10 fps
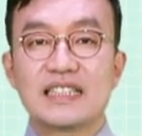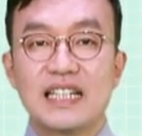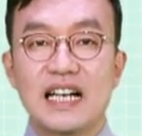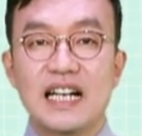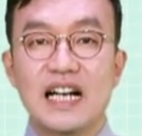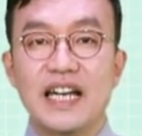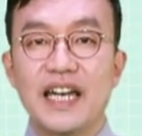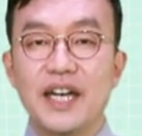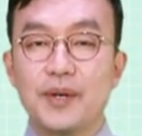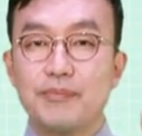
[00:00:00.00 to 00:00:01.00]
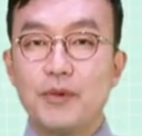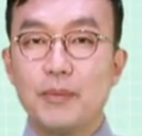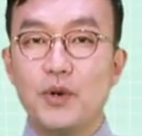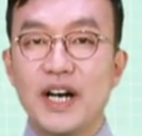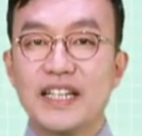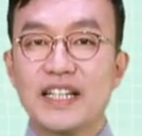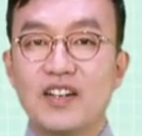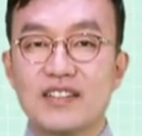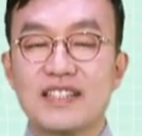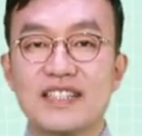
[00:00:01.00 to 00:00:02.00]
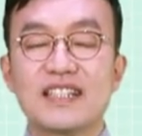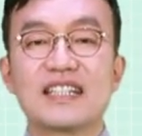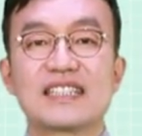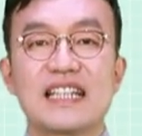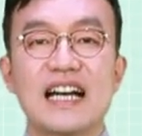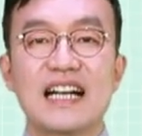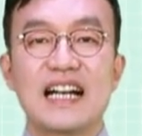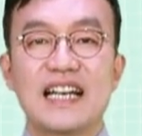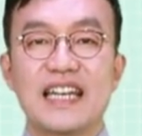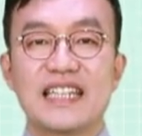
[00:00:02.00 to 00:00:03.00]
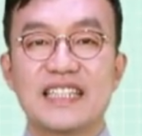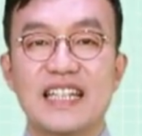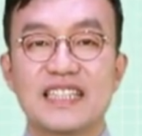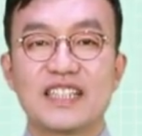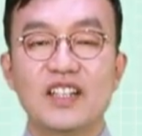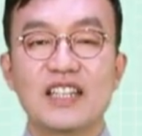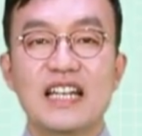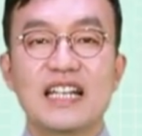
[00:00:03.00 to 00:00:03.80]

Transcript: 창가에 뭐뭐한 것, 즉 창가에 기대는 것,